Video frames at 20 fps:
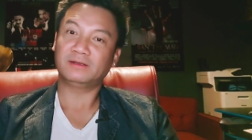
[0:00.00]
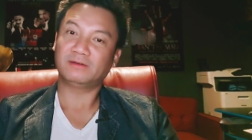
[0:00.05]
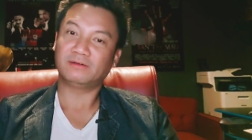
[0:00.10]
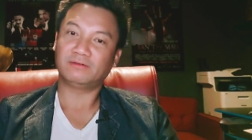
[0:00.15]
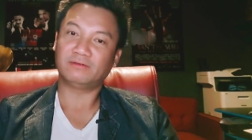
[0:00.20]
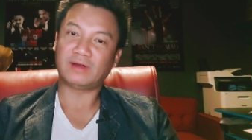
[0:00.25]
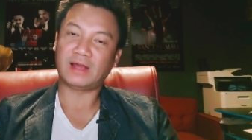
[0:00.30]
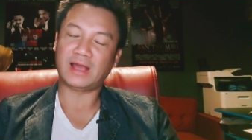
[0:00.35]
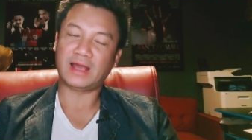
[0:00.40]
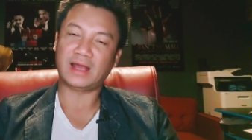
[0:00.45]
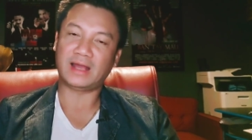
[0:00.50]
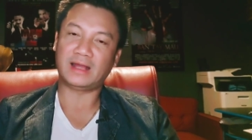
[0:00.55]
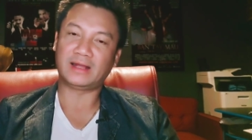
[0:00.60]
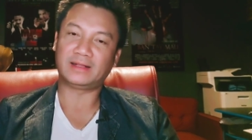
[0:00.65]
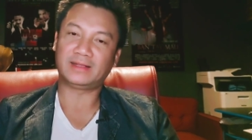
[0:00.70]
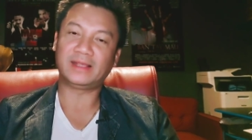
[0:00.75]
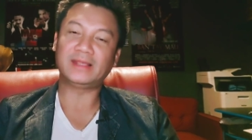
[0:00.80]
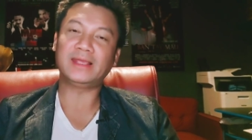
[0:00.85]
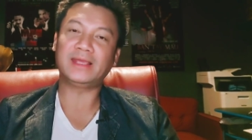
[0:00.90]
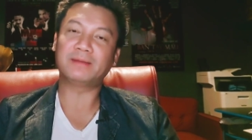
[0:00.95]
và
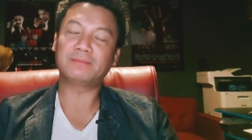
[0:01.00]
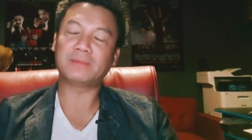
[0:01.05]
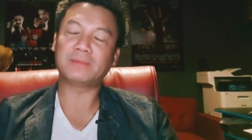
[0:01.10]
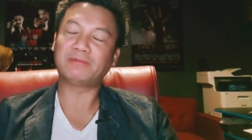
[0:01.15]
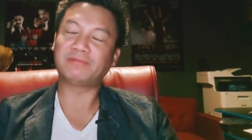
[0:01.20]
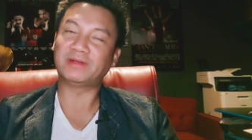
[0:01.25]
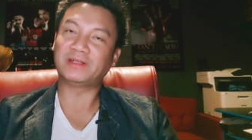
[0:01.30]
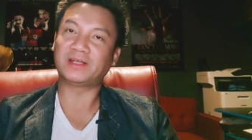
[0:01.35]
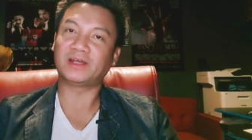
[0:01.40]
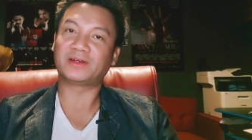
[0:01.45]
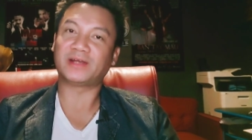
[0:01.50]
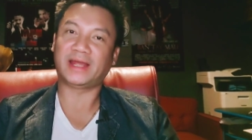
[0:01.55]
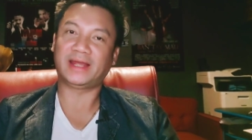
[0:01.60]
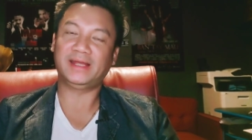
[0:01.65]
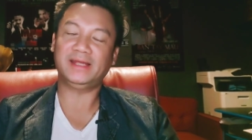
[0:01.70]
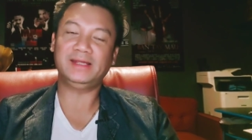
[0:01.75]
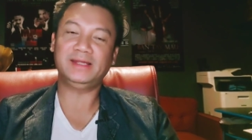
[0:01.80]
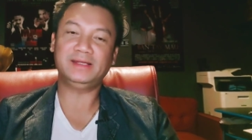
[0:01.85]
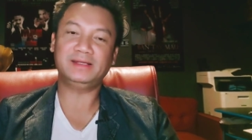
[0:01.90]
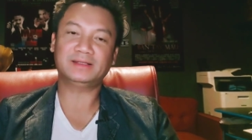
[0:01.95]
dĩ nhiên bệnh viện chợ
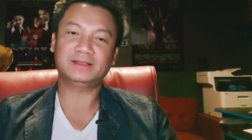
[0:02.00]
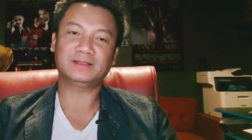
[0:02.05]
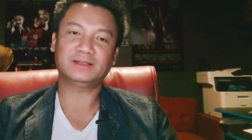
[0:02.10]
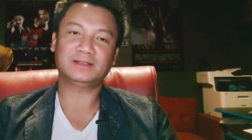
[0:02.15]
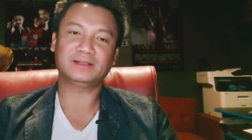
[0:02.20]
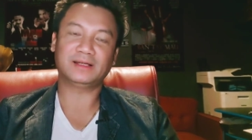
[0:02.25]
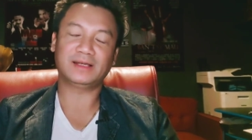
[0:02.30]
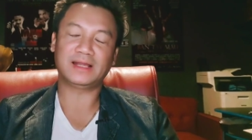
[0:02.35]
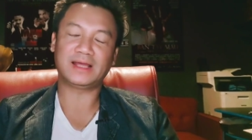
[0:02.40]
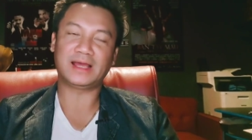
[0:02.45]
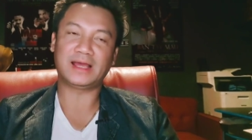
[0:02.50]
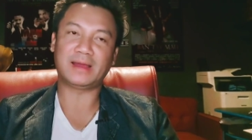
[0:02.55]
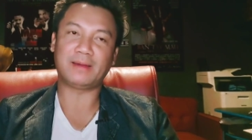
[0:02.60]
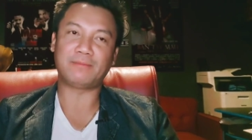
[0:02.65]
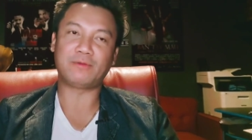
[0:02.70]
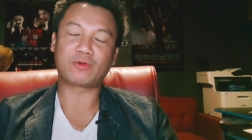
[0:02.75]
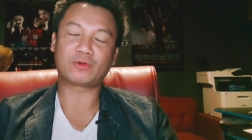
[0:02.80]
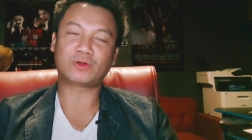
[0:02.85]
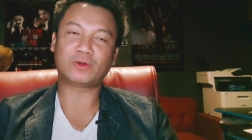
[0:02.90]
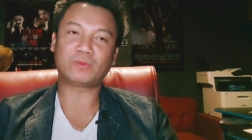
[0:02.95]
rẫy là
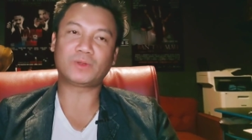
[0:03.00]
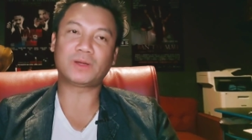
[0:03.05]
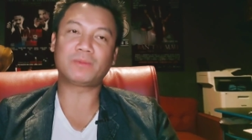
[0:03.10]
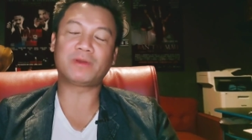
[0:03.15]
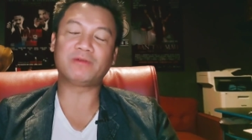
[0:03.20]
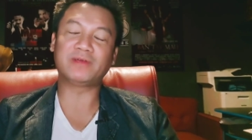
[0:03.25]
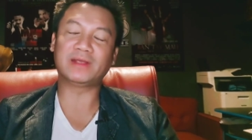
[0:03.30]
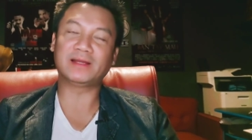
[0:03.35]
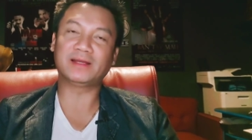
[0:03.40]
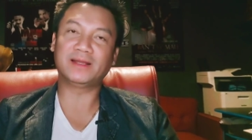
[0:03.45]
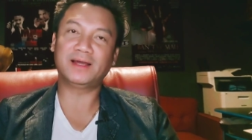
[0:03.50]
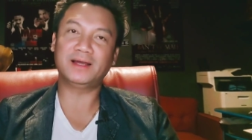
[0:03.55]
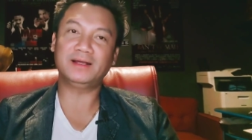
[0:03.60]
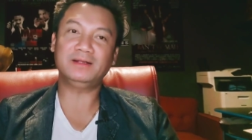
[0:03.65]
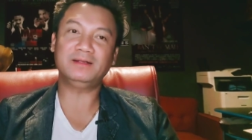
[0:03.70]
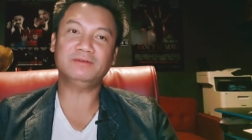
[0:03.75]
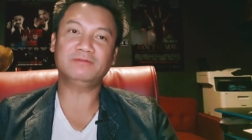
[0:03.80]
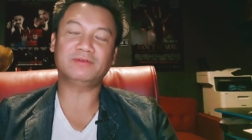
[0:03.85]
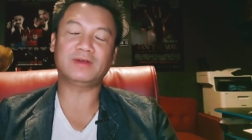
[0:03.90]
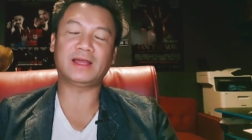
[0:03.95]
một trong những bệnh viện
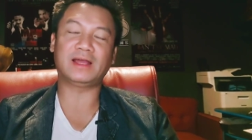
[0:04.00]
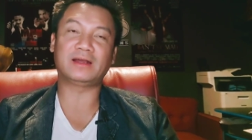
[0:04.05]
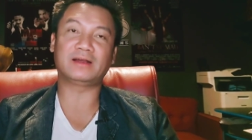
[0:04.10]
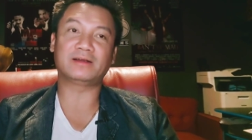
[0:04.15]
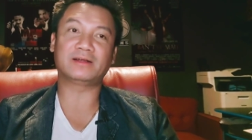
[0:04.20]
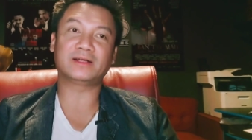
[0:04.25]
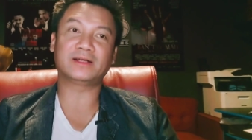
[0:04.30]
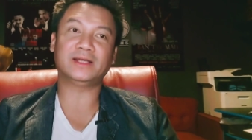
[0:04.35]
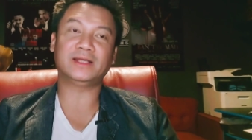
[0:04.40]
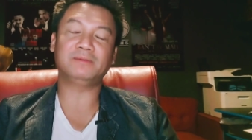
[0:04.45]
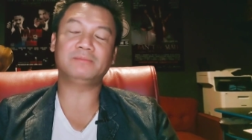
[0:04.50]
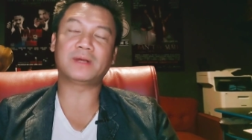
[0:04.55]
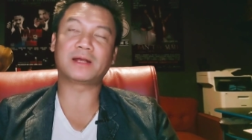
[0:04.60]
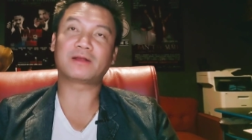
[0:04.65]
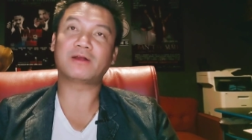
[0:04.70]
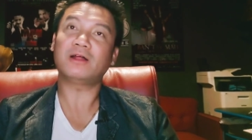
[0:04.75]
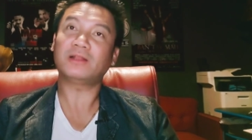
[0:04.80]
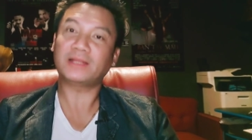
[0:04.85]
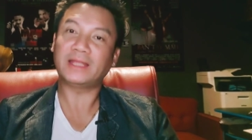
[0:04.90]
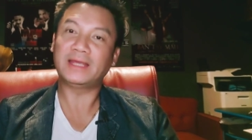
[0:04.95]
lớn và khi mà
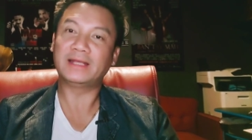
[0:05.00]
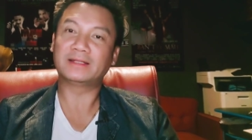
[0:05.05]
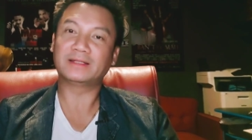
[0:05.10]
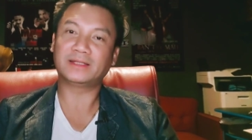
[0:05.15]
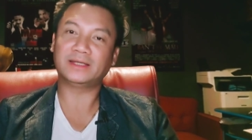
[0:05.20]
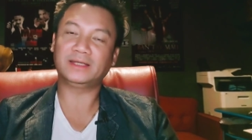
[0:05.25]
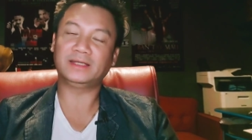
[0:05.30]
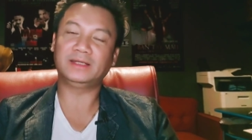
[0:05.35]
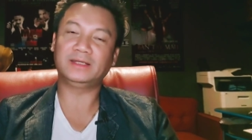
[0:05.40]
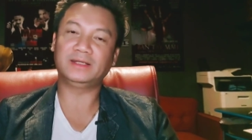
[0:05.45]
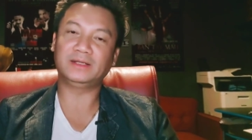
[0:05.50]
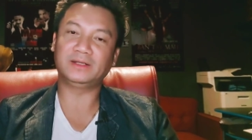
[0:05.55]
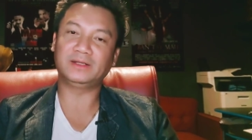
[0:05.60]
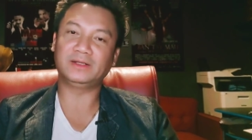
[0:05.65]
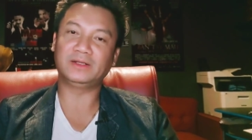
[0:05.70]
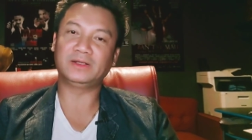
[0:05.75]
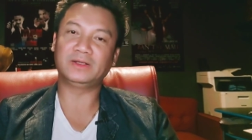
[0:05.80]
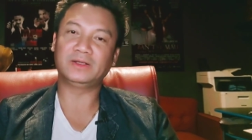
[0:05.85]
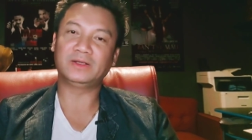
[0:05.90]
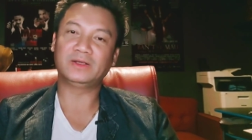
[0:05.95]
có tiền thì
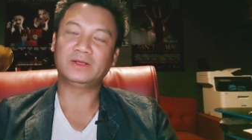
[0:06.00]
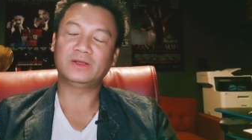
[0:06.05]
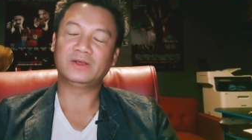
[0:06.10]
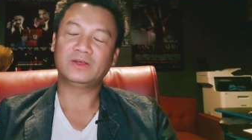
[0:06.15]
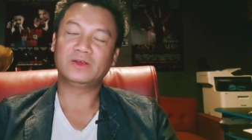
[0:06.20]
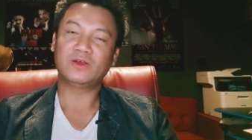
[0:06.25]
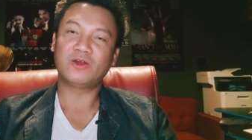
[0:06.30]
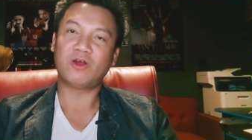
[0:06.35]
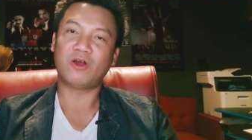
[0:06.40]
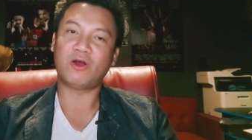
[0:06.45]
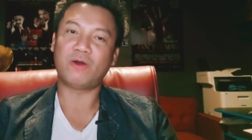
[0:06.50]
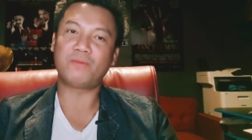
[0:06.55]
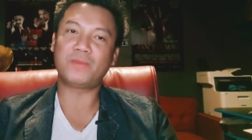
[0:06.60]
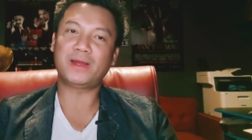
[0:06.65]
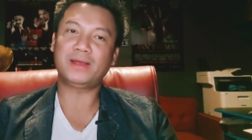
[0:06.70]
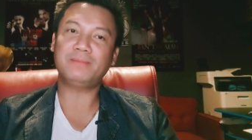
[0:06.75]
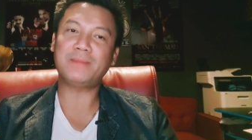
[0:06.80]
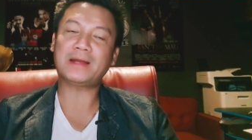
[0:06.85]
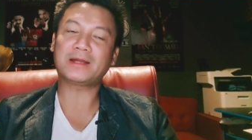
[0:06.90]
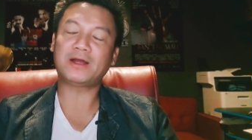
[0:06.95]
họ
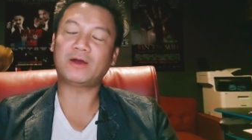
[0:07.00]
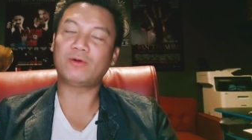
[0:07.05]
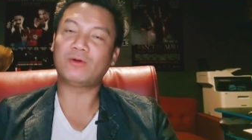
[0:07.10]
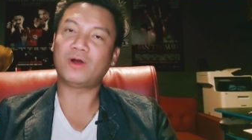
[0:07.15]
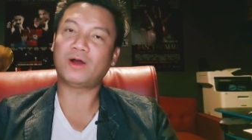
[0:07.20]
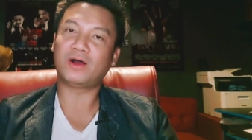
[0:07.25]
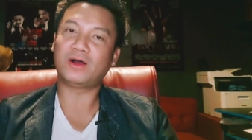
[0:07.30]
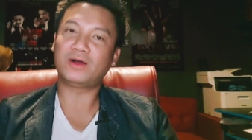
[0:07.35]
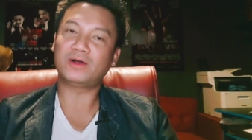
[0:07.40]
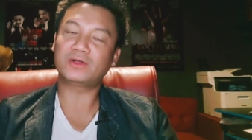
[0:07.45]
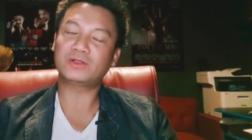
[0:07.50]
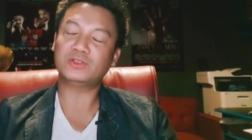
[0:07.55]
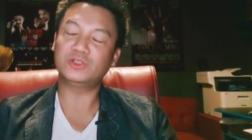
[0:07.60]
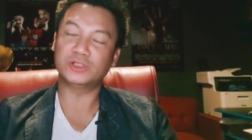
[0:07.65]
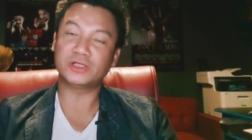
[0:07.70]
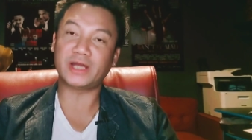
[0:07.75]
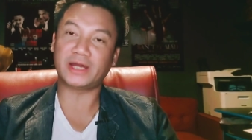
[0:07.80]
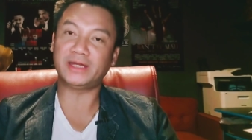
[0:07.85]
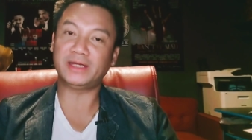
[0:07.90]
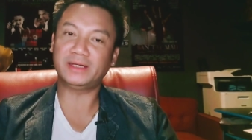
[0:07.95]
mới bắt đầu họ
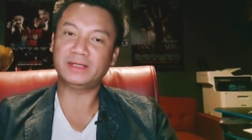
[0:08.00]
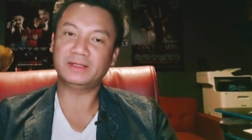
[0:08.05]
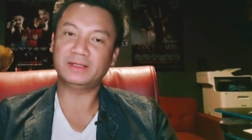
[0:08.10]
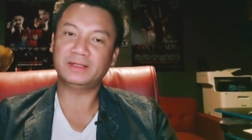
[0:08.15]
chữa trị